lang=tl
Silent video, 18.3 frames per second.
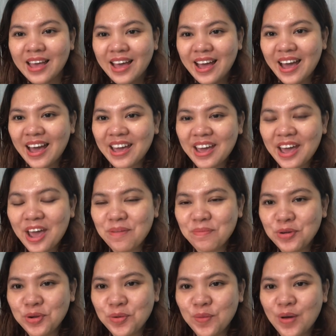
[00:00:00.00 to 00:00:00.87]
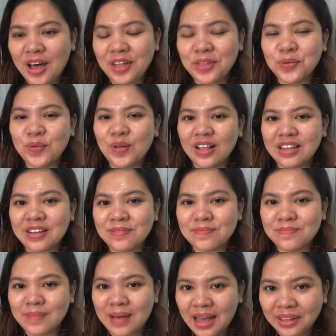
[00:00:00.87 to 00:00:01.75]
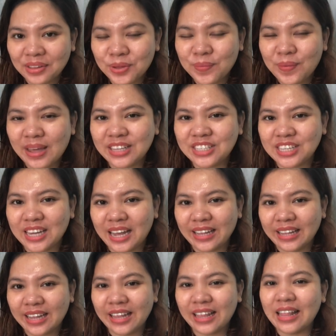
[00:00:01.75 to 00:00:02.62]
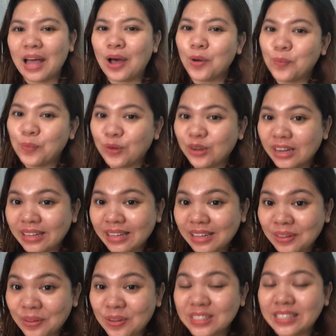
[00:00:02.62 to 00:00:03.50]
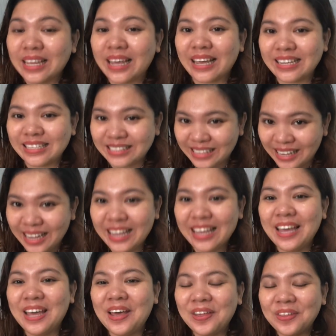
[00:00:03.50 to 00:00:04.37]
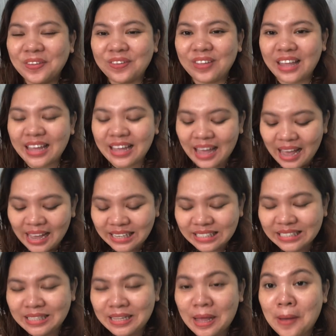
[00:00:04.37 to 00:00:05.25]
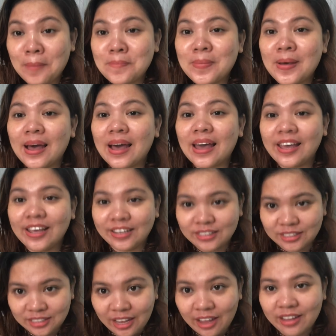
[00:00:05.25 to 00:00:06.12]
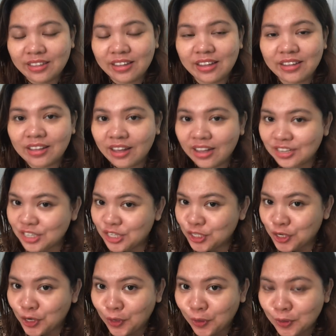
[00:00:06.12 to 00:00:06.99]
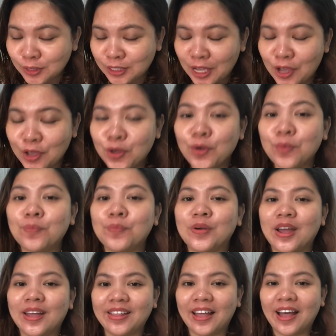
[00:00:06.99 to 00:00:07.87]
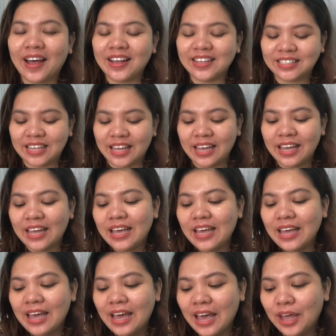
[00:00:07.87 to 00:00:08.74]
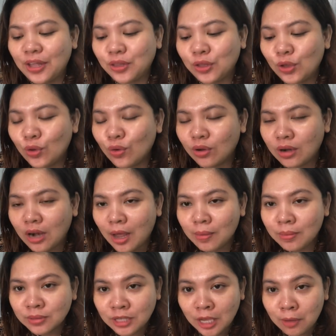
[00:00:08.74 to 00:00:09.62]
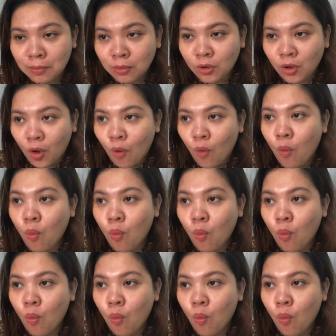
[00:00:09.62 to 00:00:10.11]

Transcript: Hi everyone! Welcome back to my channel. Ako po ulit ito, si Easy. Today guys, napaka-exciting ng isi-share ko sa inyong product kasi ito yung grabe sabi ko,